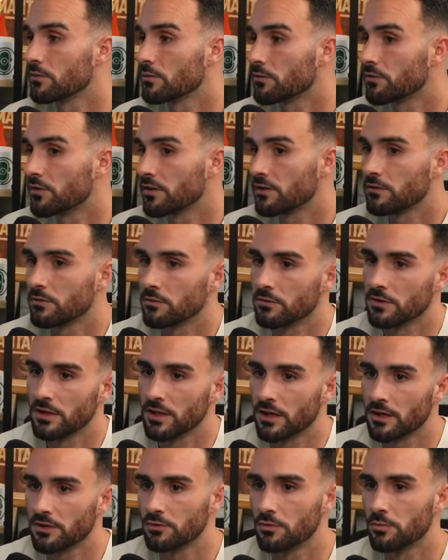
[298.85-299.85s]
on sait si on est
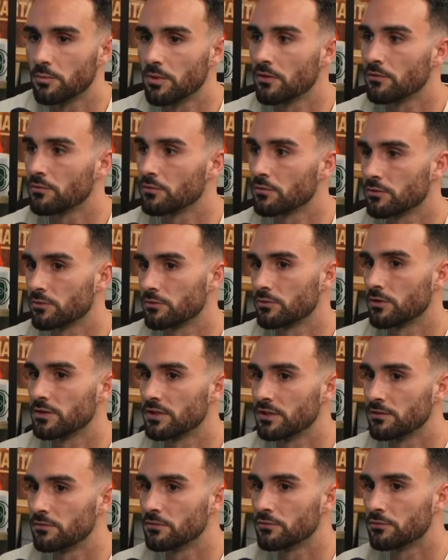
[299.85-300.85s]
gardé ou pas en fonction de notre
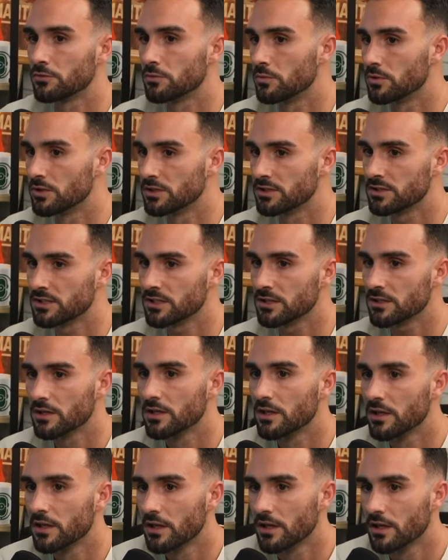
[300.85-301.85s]
niveau footballistique.
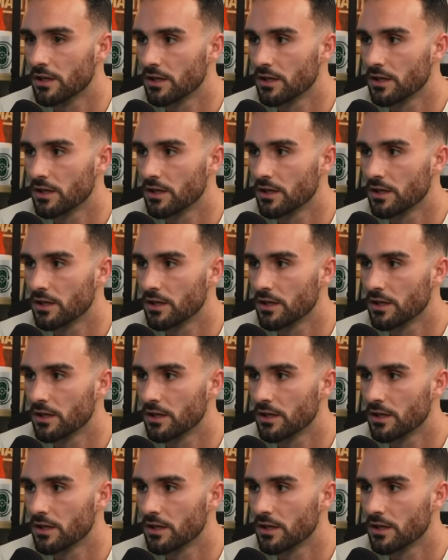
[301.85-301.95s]
Mhm.